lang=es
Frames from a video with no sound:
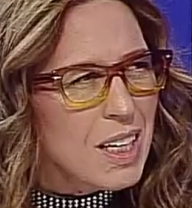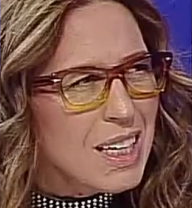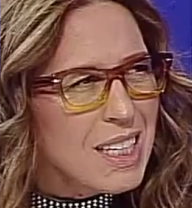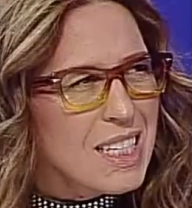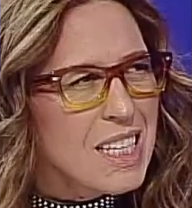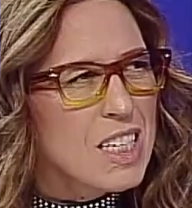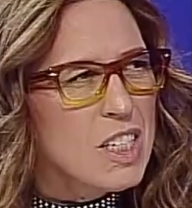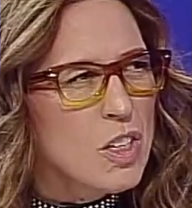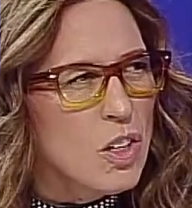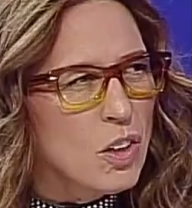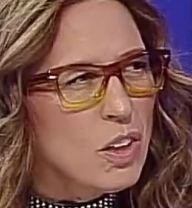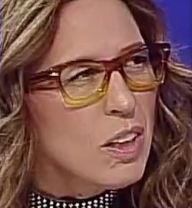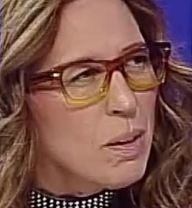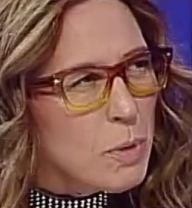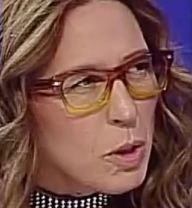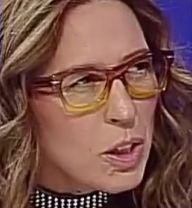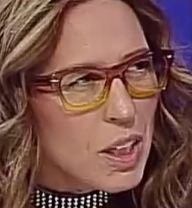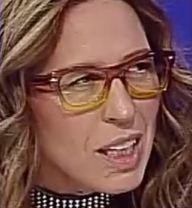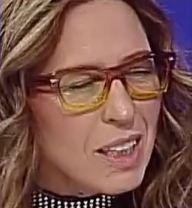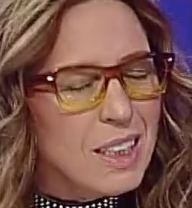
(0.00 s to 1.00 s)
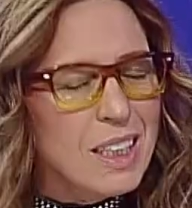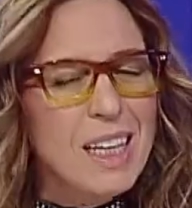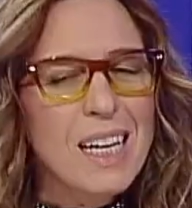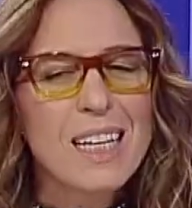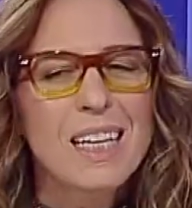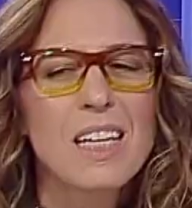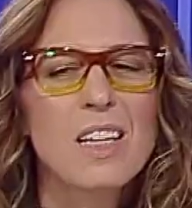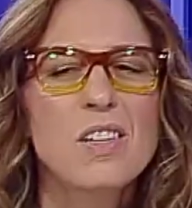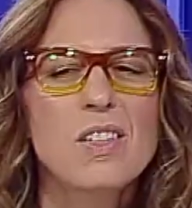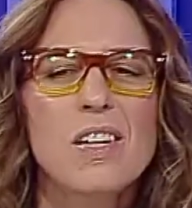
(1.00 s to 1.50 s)
de recesión
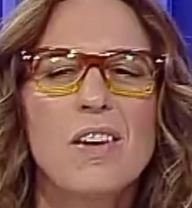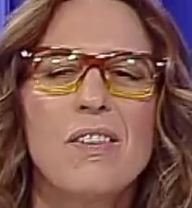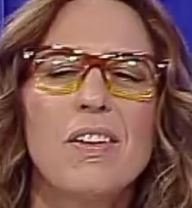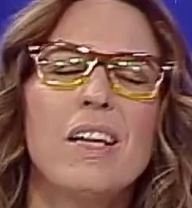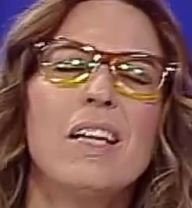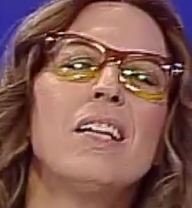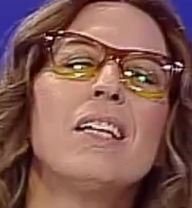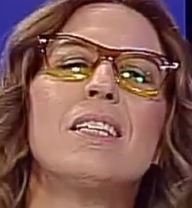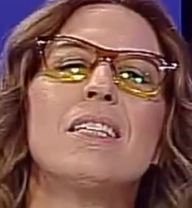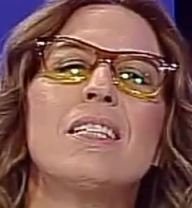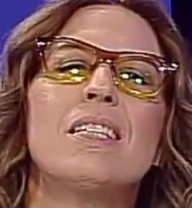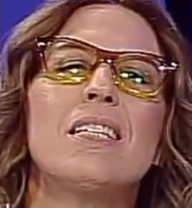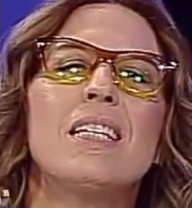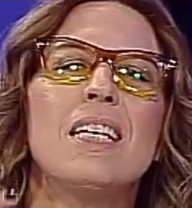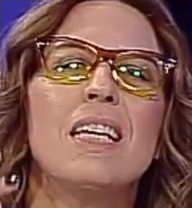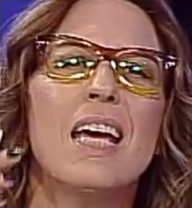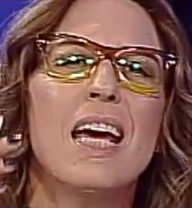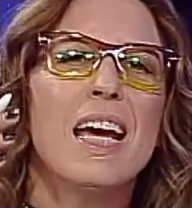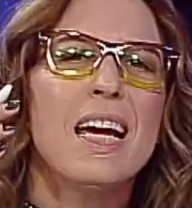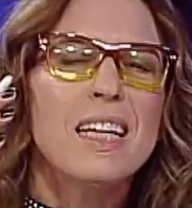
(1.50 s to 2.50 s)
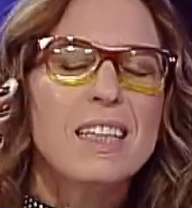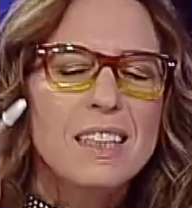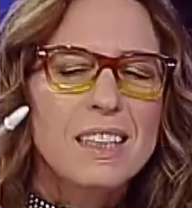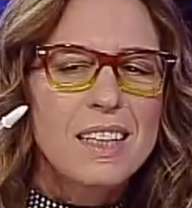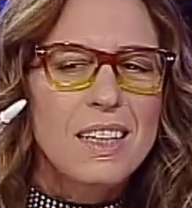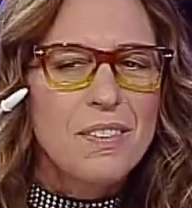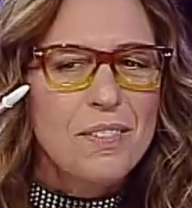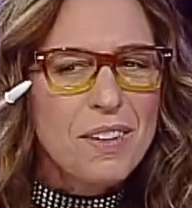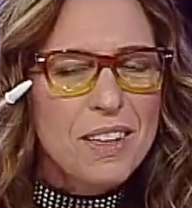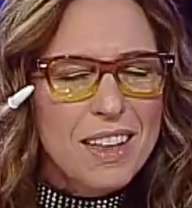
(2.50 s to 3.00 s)
democrática, quiero saber si
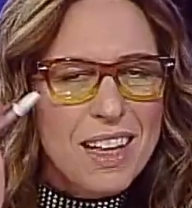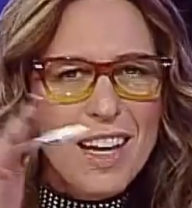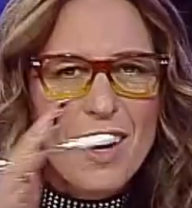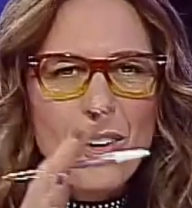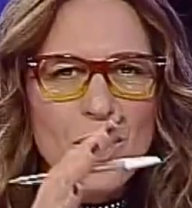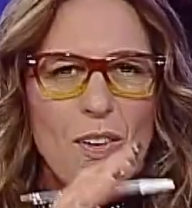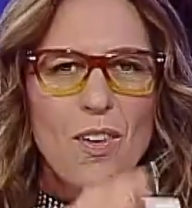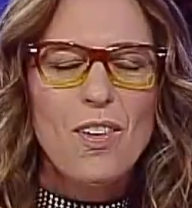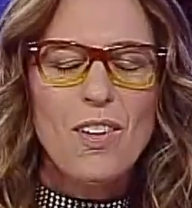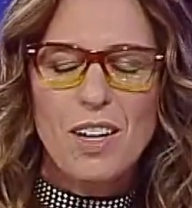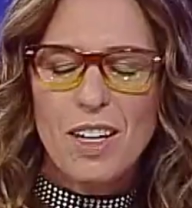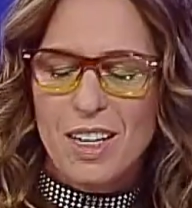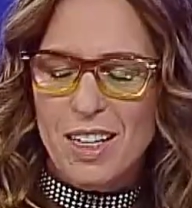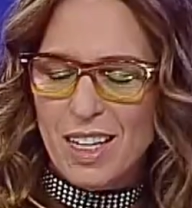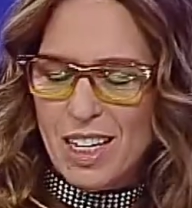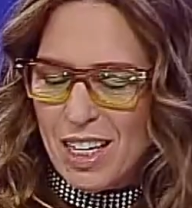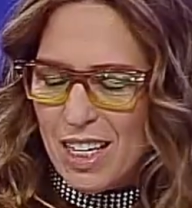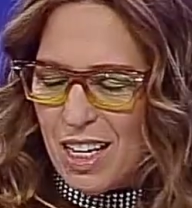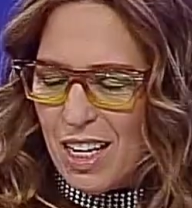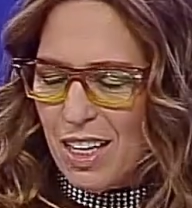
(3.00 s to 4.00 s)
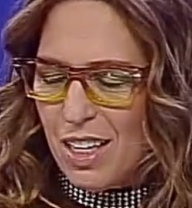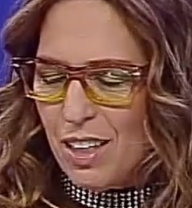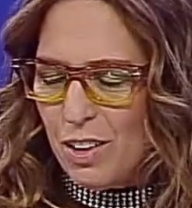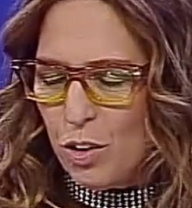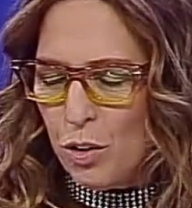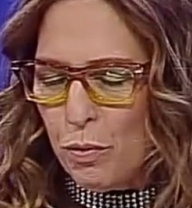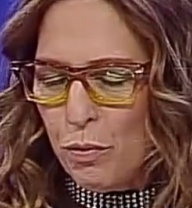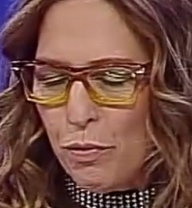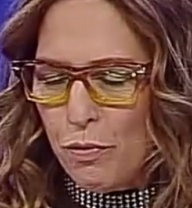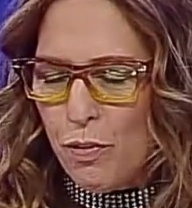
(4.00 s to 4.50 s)
este video, y de quien
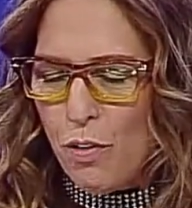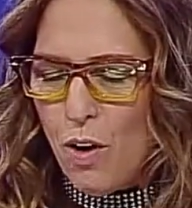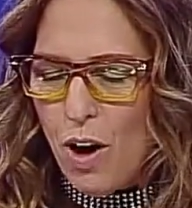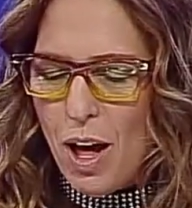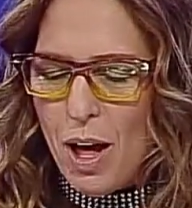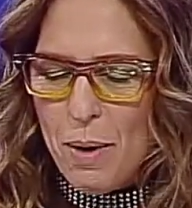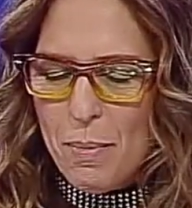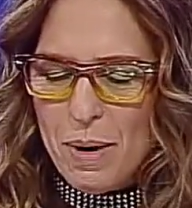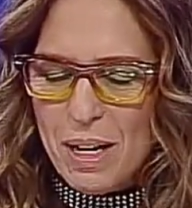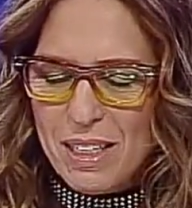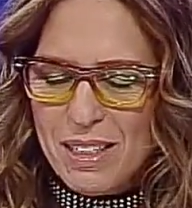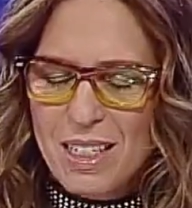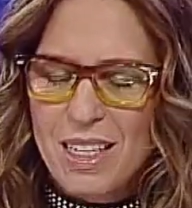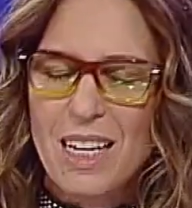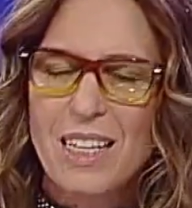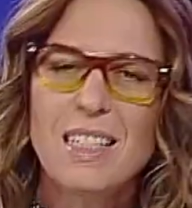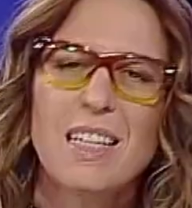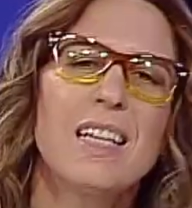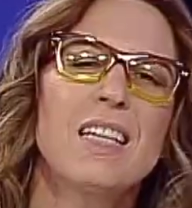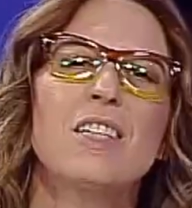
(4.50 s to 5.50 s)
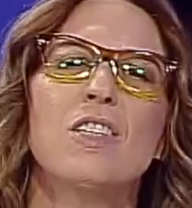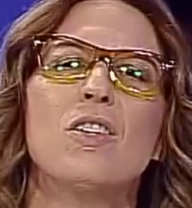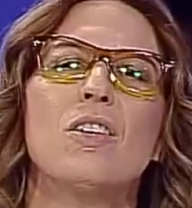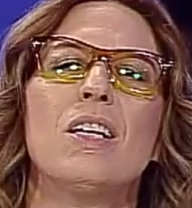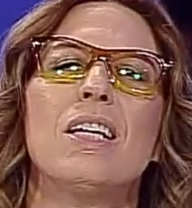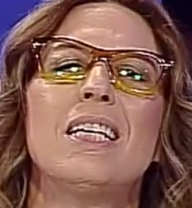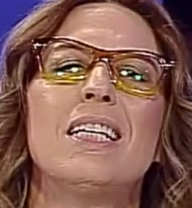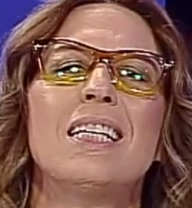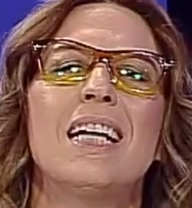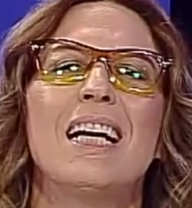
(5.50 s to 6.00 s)
triunfó además las
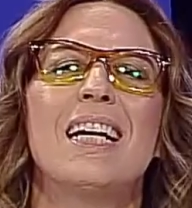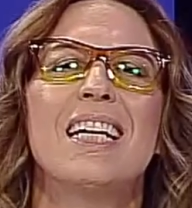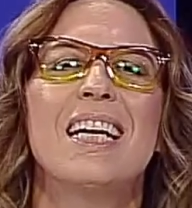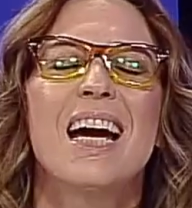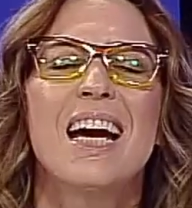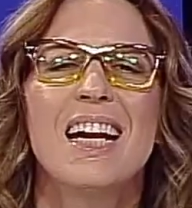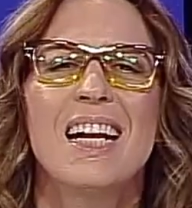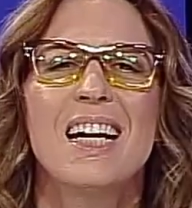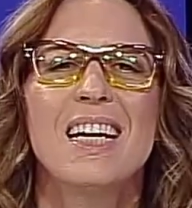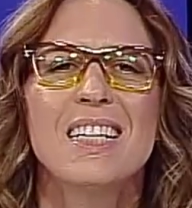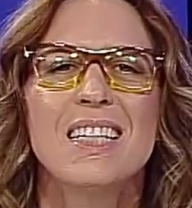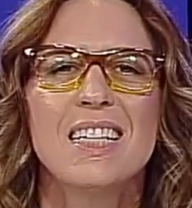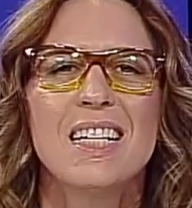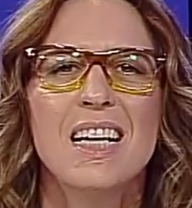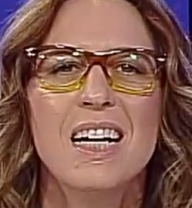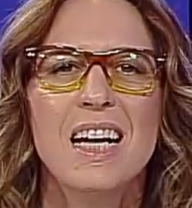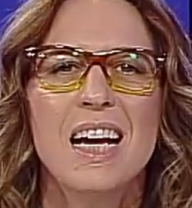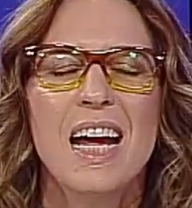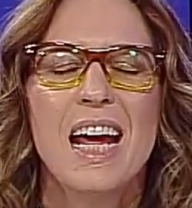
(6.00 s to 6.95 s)
elecciones italianas,